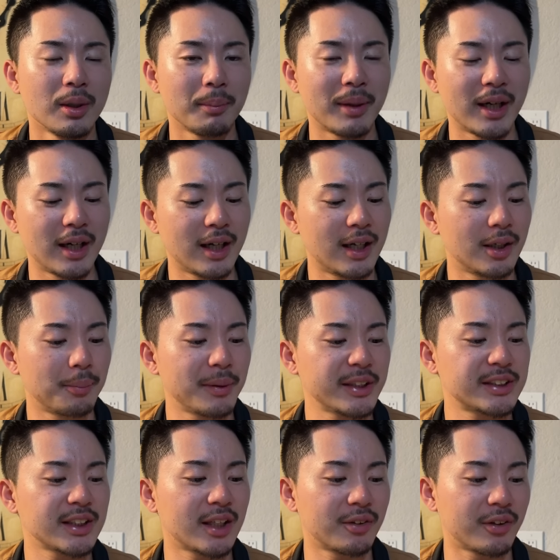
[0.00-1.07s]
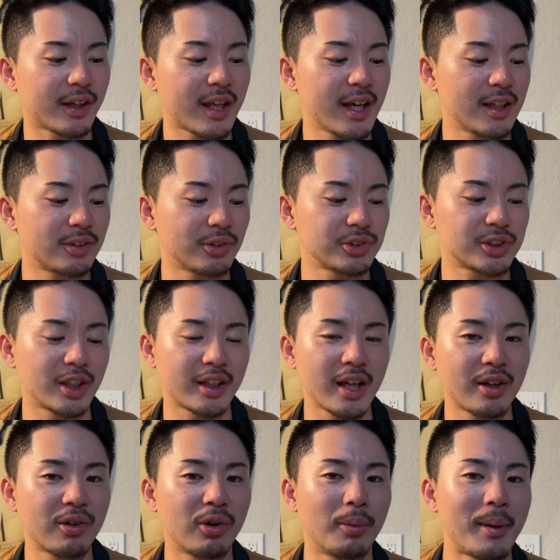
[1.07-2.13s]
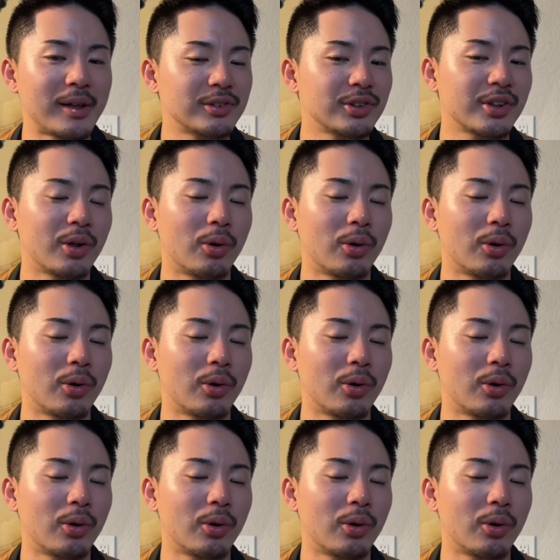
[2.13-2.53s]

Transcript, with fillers: まああのピッチャーのね、K 投手が結構マウンドで